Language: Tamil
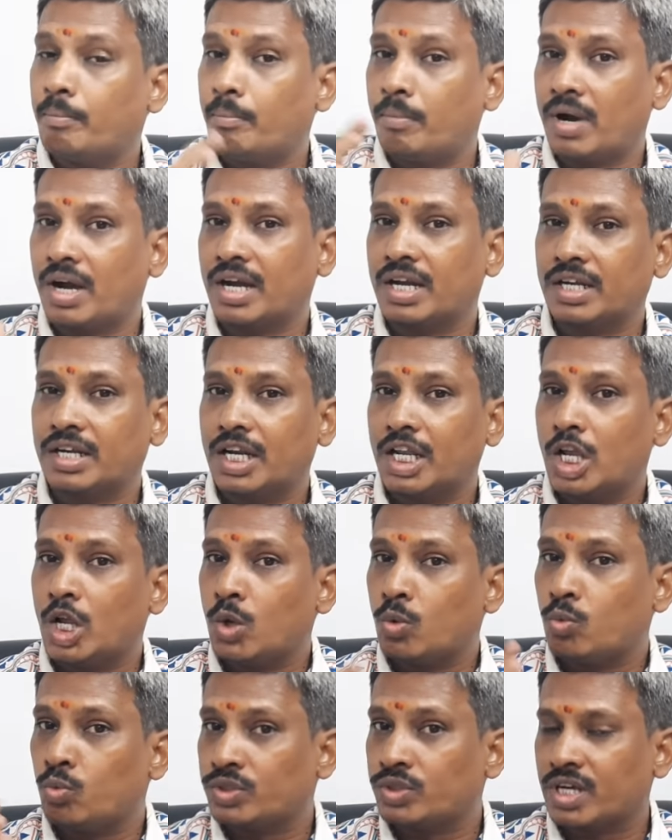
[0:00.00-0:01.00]
மகன்களே
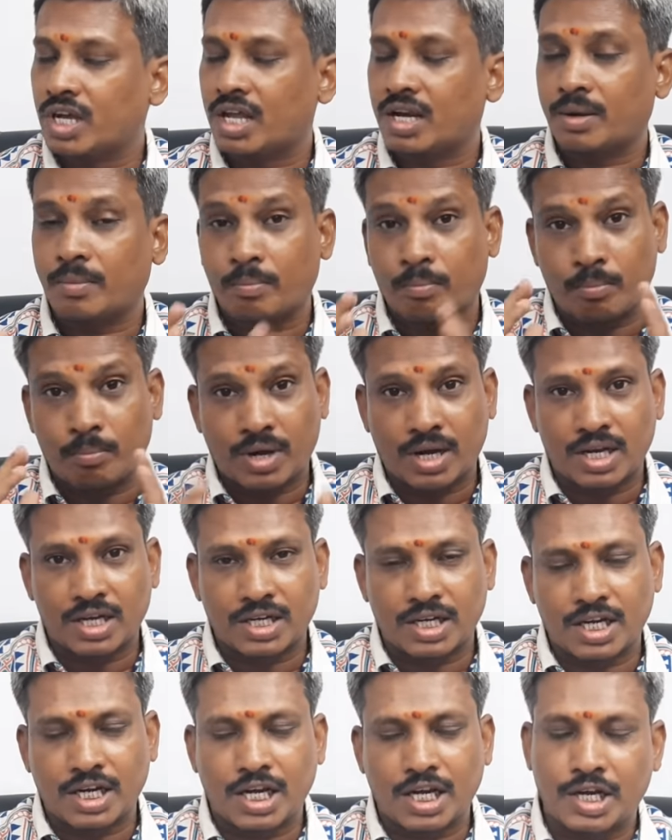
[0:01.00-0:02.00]
உஷார்
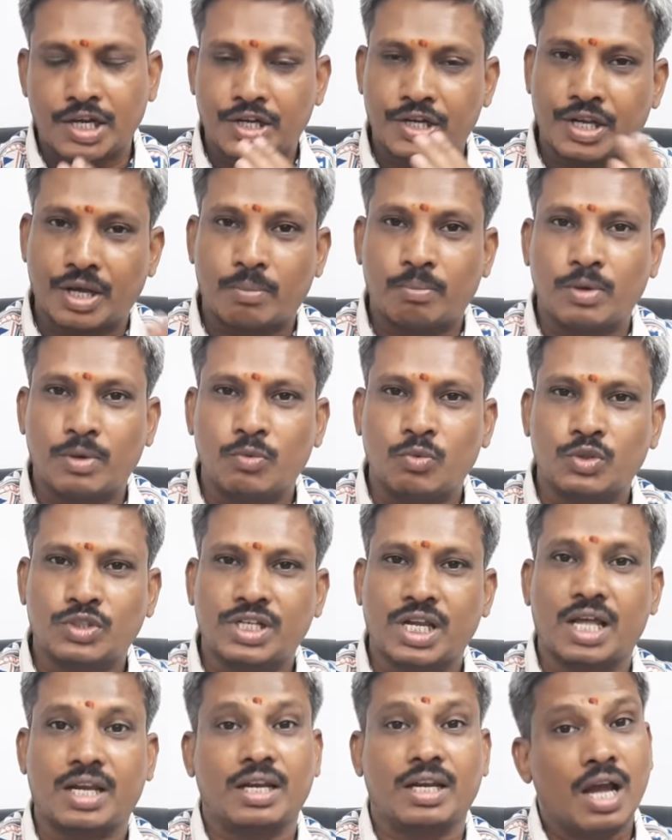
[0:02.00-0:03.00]
மகள்களே டபுள்
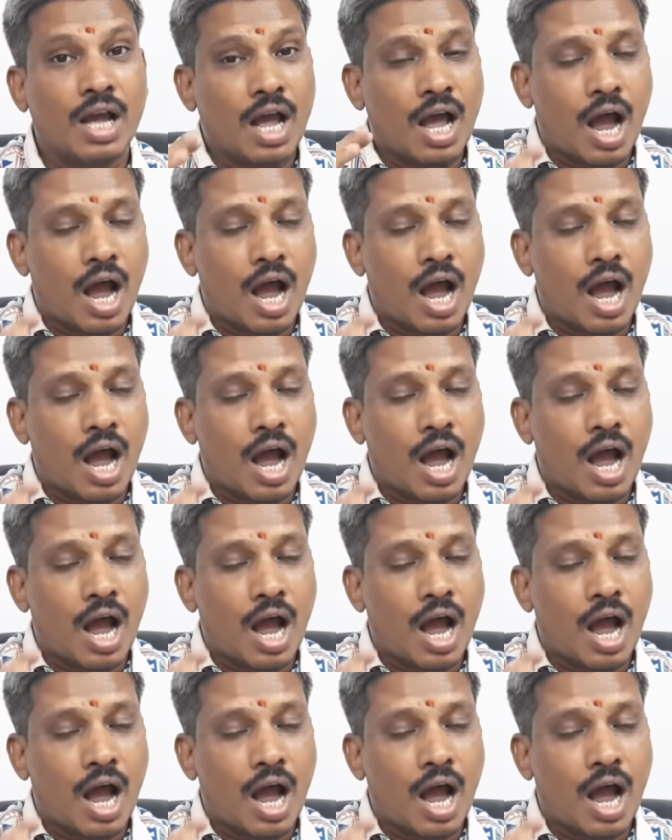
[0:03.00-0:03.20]
உஷார்